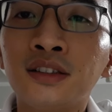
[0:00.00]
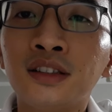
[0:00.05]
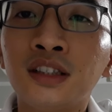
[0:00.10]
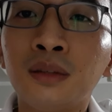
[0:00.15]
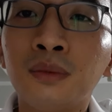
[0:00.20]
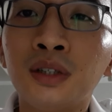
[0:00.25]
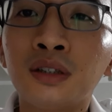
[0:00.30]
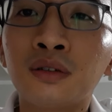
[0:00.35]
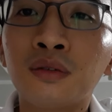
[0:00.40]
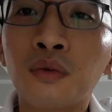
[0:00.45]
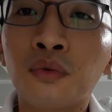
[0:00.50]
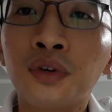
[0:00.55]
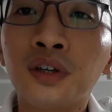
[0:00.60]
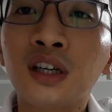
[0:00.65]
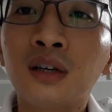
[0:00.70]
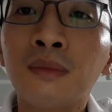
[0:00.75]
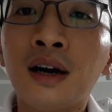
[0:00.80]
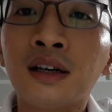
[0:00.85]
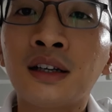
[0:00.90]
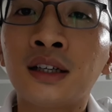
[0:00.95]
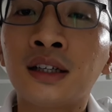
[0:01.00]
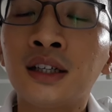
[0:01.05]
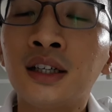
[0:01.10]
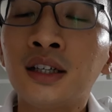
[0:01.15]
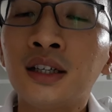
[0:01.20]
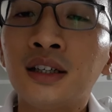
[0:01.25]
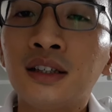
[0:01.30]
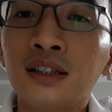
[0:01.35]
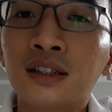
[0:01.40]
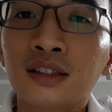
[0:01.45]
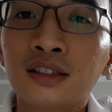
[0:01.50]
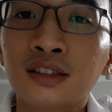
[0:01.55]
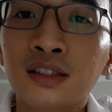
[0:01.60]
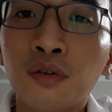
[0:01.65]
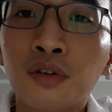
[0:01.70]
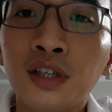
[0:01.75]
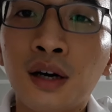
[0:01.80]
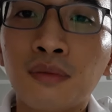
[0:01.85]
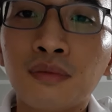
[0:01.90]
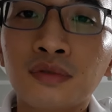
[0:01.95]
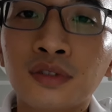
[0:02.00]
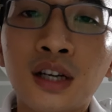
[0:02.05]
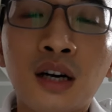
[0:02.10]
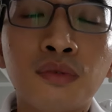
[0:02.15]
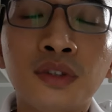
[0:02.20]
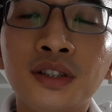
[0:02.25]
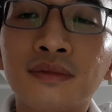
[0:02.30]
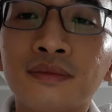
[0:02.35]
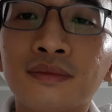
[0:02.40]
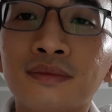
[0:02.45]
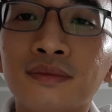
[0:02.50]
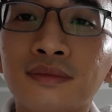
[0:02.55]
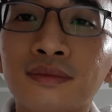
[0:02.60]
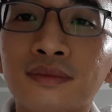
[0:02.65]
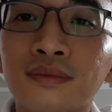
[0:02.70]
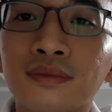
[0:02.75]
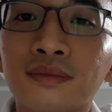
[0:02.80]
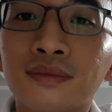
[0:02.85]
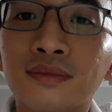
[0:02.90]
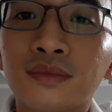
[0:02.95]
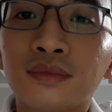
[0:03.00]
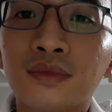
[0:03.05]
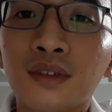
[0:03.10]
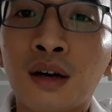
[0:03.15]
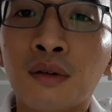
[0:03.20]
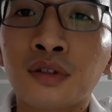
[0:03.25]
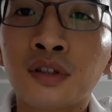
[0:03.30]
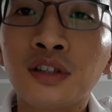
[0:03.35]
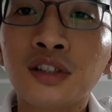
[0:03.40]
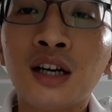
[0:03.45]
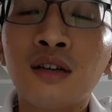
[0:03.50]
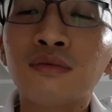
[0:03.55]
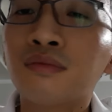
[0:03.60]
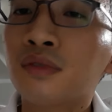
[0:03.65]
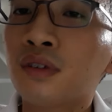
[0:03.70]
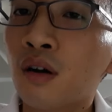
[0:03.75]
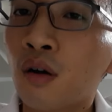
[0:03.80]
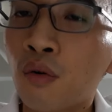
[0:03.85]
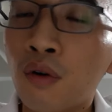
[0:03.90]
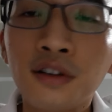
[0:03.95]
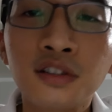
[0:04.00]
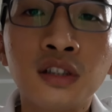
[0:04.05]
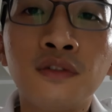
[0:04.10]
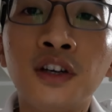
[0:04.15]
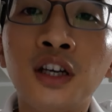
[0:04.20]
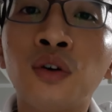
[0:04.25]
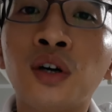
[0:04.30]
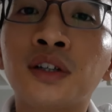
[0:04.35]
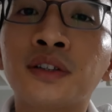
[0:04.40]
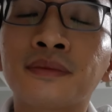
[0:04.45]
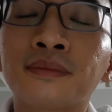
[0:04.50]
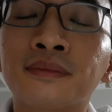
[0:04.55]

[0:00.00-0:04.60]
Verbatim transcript: Nên mình cũng khuyên các bạn là sau khi học xong ấy, học chưa xong quăng CV luôn,